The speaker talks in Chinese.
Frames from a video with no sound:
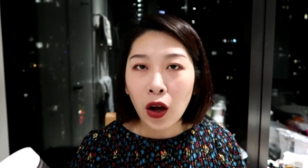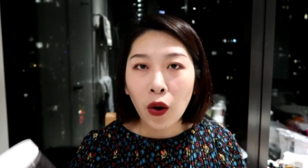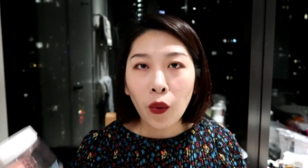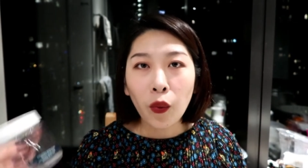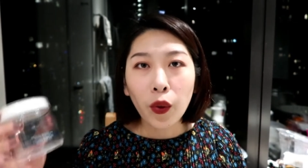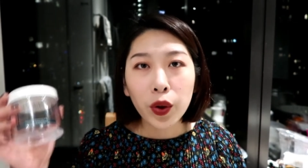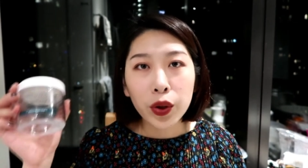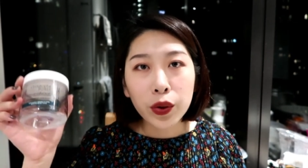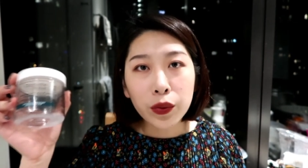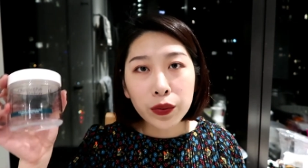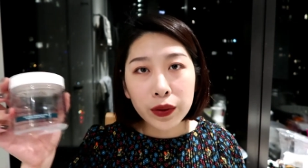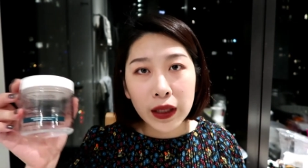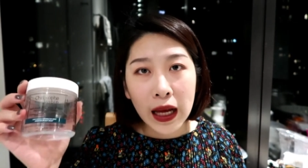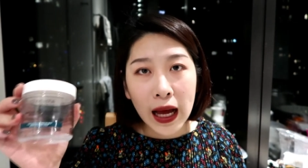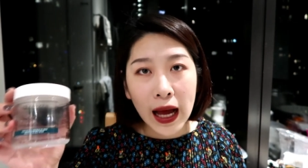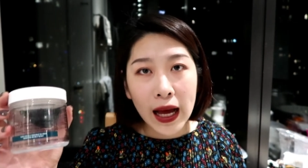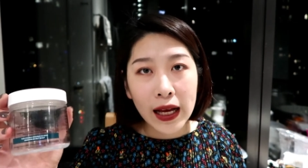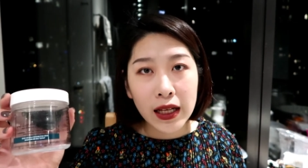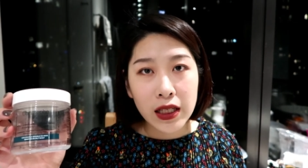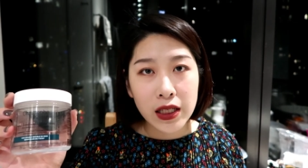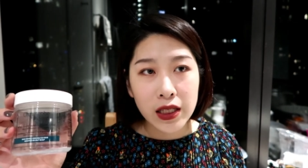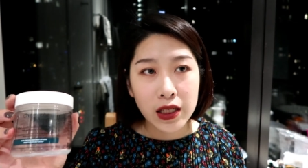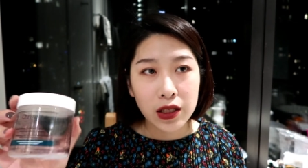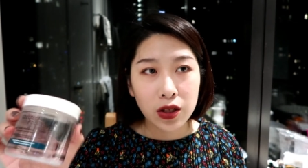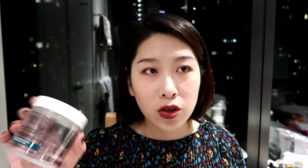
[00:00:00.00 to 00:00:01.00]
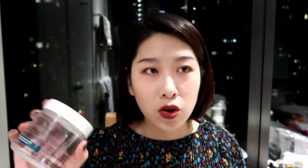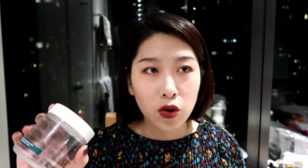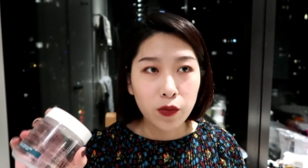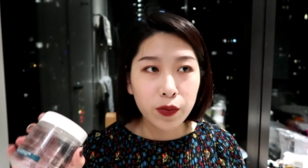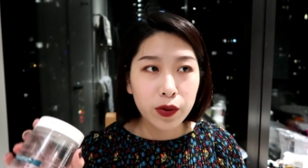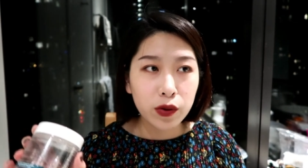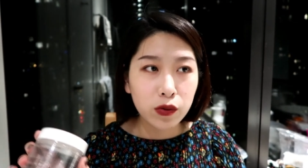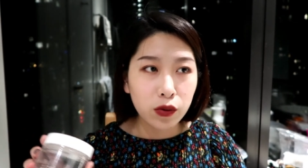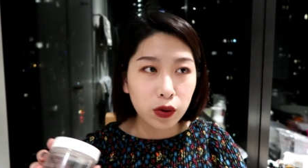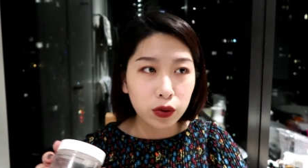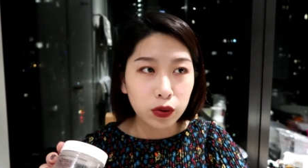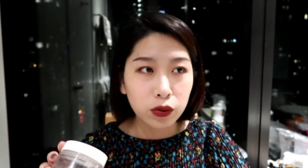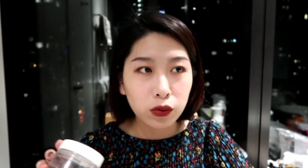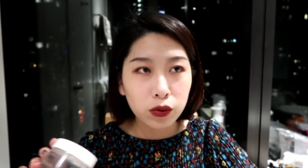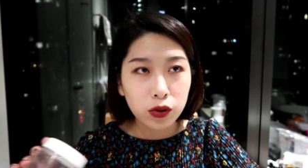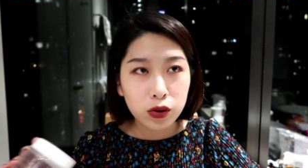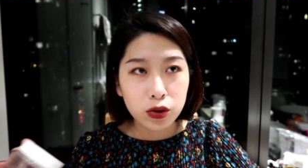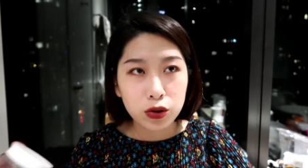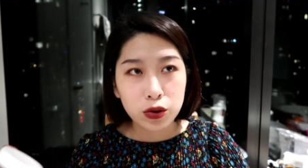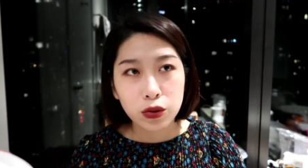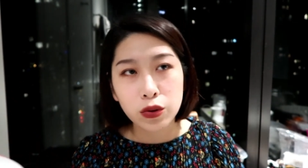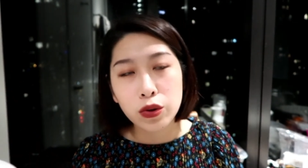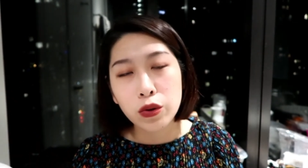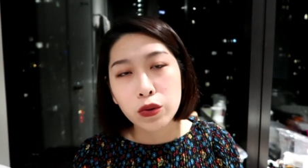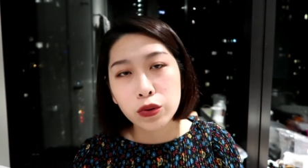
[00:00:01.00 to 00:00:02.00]
我用它洗头，比我用
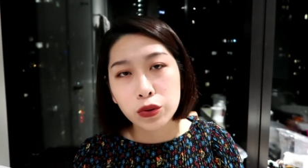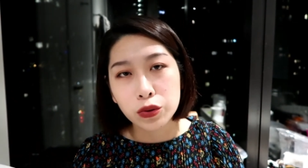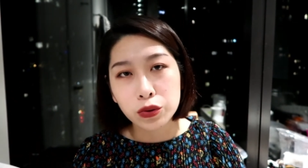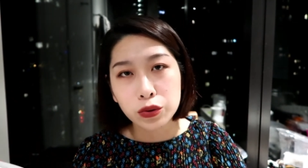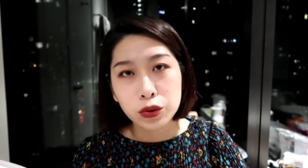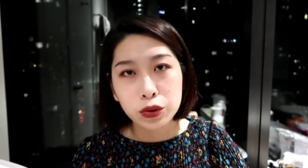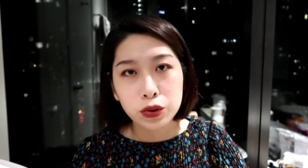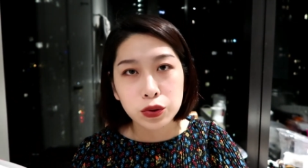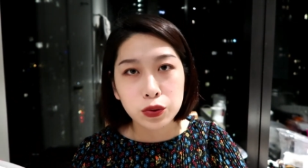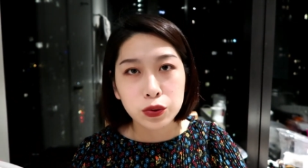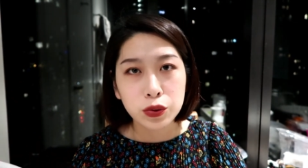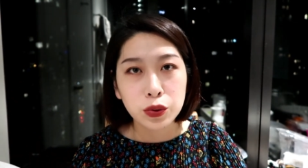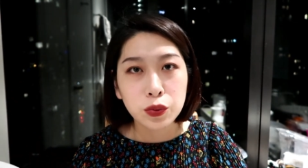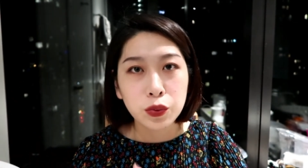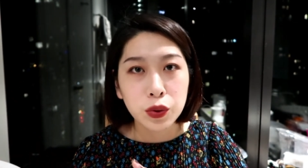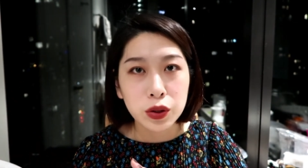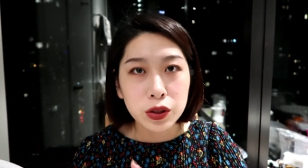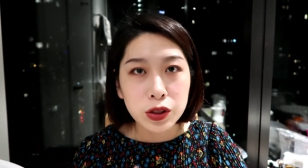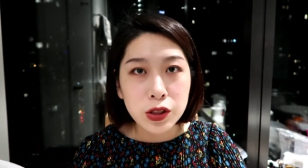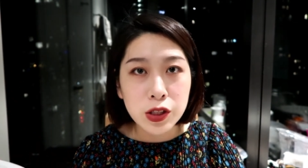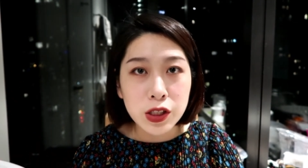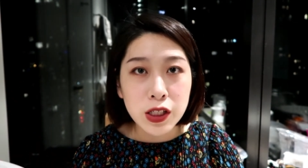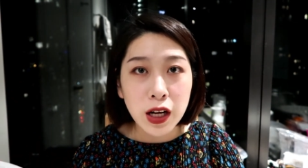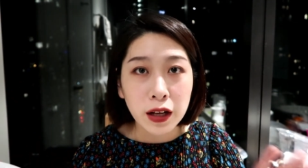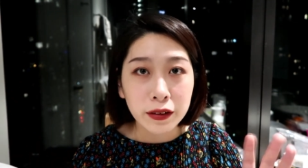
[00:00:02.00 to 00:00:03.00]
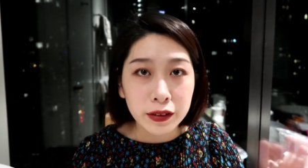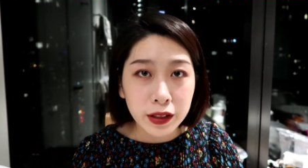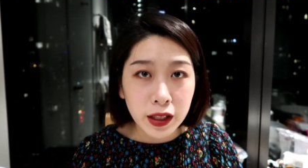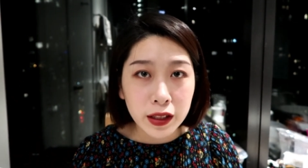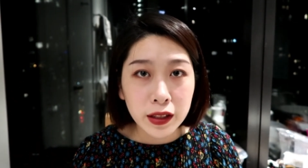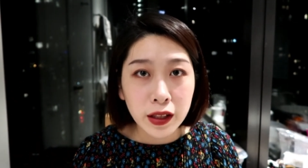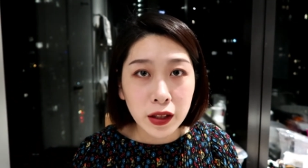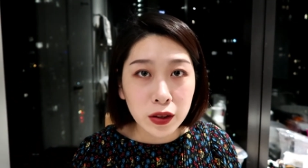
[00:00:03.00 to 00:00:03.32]
所有就是属于我日常天